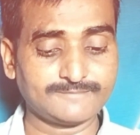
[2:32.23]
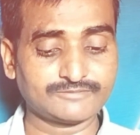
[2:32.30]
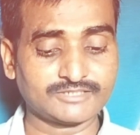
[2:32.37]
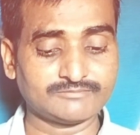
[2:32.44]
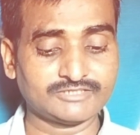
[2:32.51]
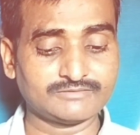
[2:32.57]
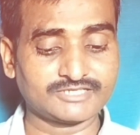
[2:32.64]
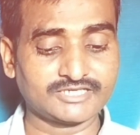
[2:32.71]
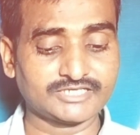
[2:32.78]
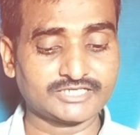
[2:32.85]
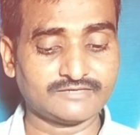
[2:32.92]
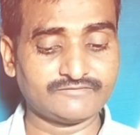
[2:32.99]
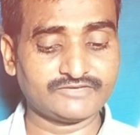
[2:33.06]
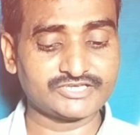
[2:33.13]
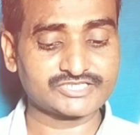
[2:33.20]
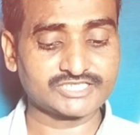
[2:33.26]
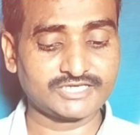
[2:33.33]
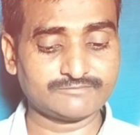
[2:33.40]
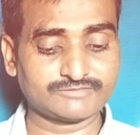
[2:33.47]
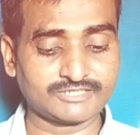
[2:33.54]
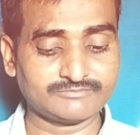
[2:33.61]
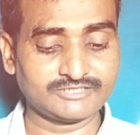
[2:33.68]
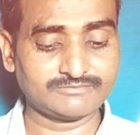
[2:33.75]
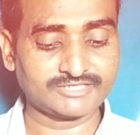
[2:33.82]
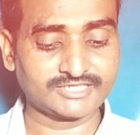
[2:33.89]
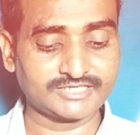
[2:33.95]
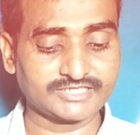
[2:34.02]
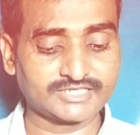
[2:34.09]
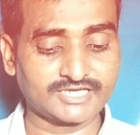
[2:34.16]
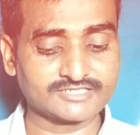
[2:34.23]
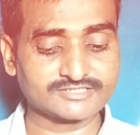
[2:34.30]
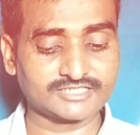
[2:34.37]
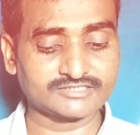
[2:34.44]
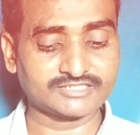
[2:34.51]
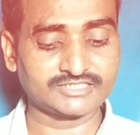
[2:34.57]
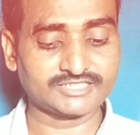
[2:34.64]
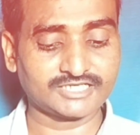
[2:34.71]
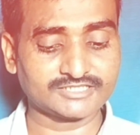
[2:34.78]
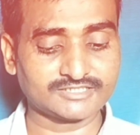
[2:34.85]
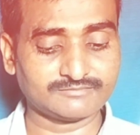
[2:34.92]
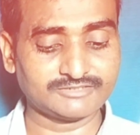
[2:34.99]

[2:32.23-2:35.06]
ऐप थंबनेल बनाने का वेस्ट ऐप थंबनेल बनाने का आसान तरीका